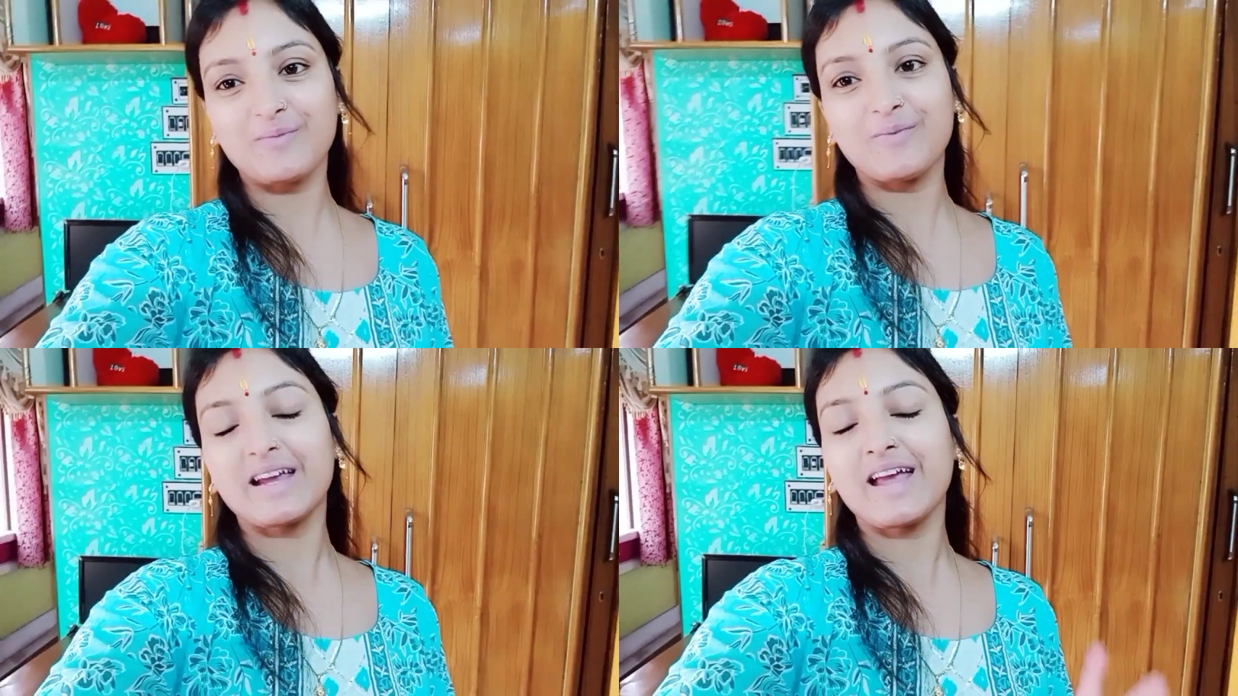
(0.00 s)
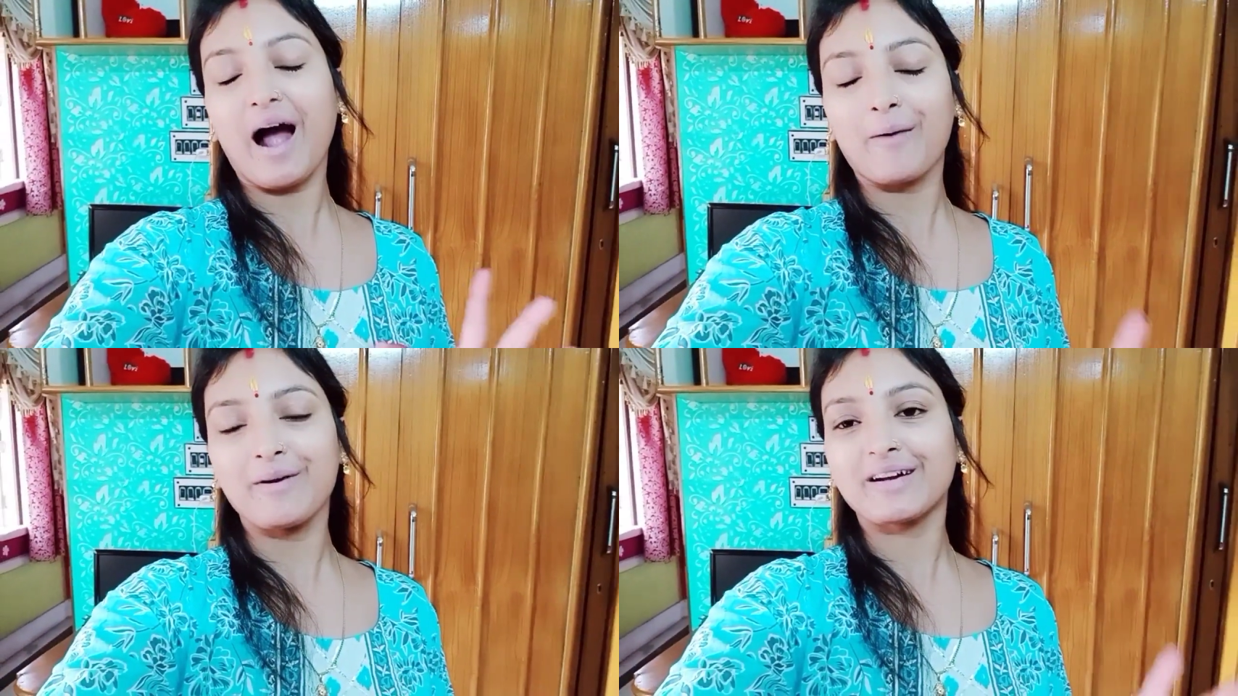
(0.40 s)

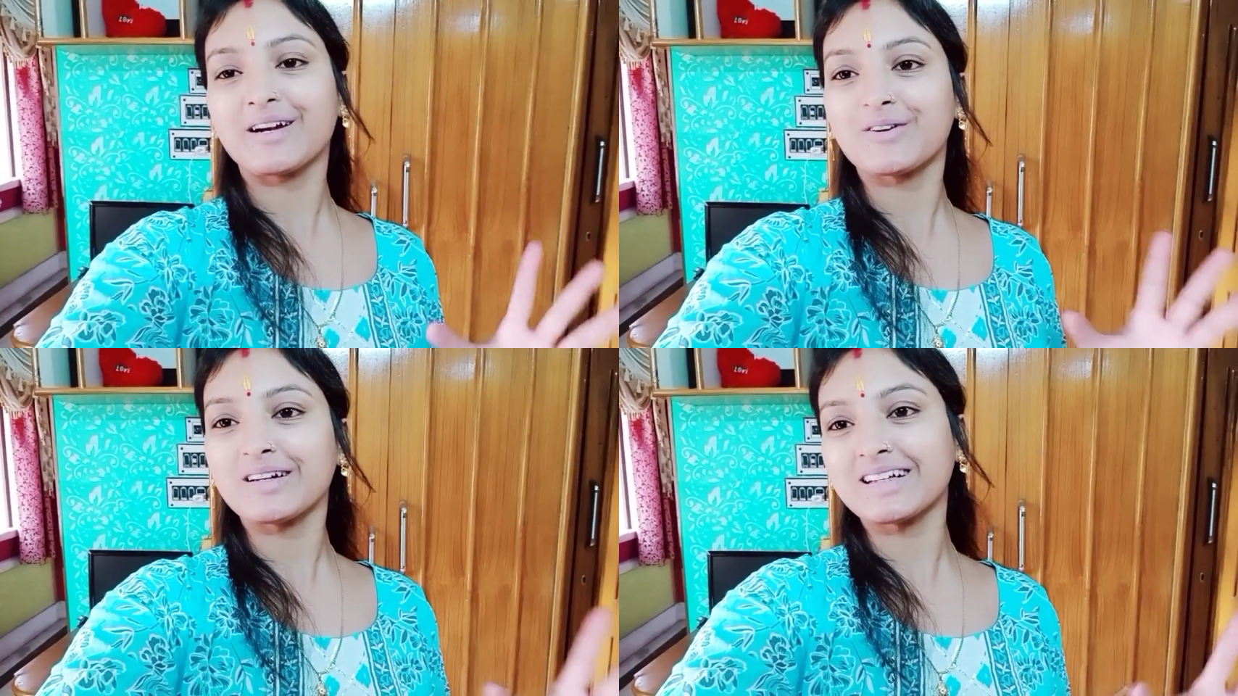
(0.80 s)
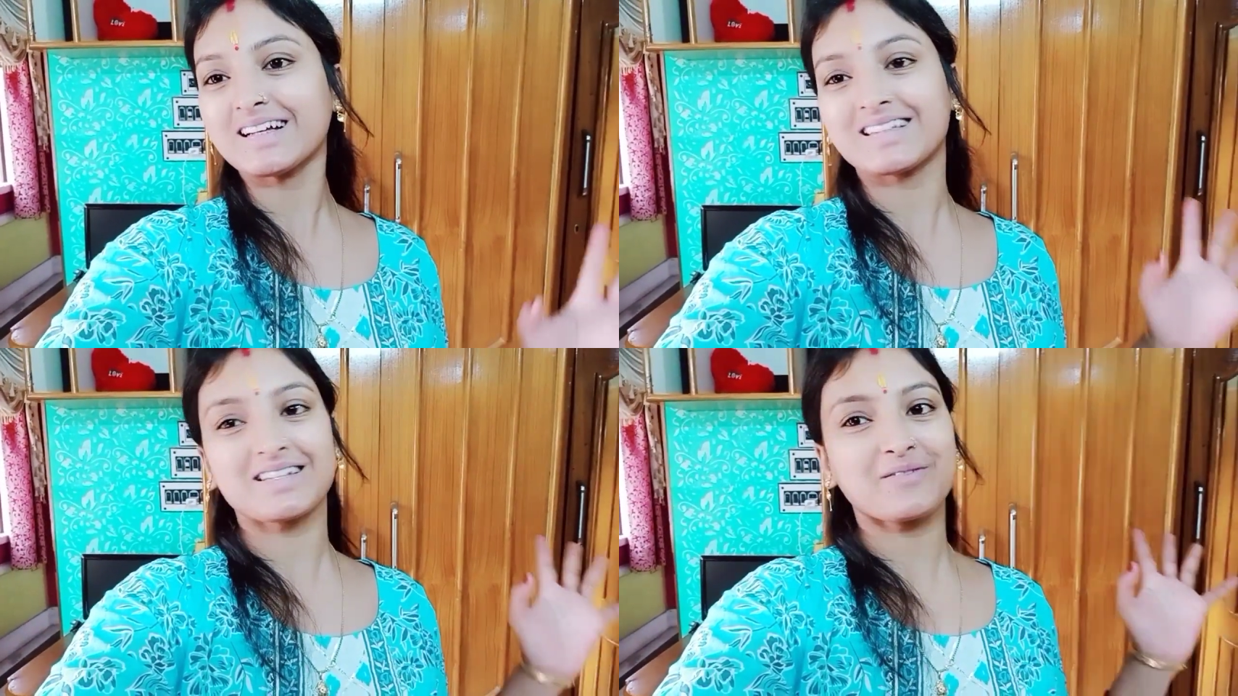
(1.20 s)
সবাইকে আবার একটা
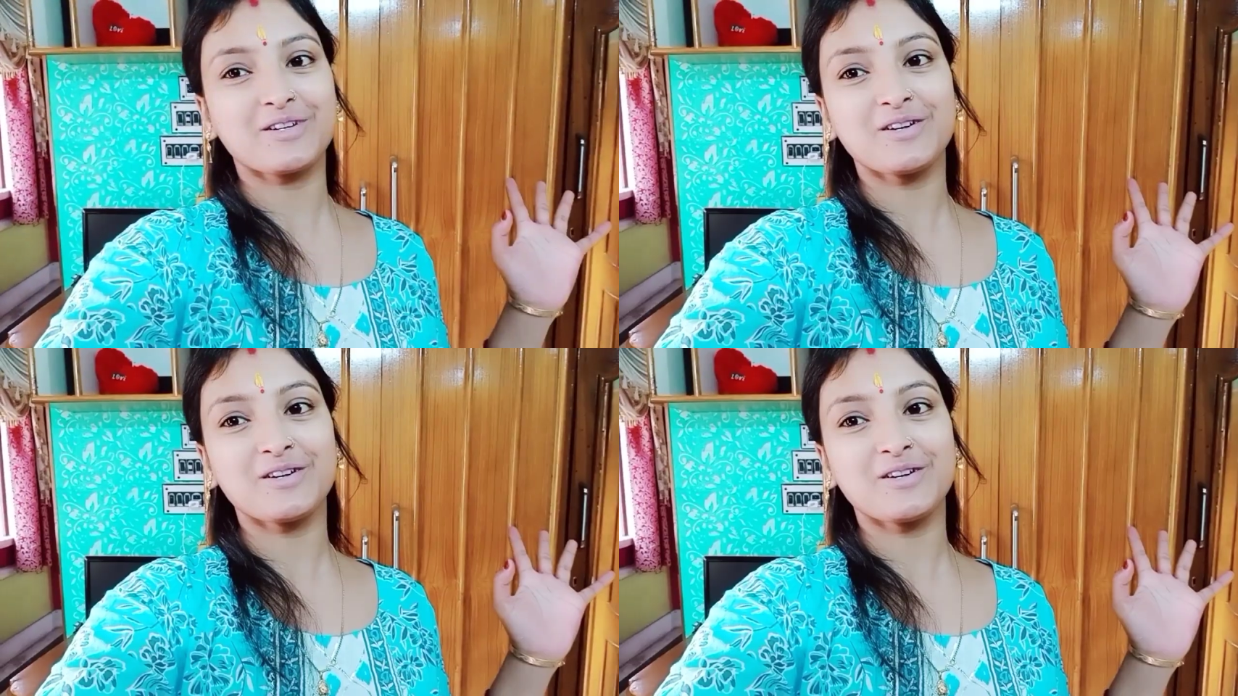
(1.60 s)
টটকা তাদের যে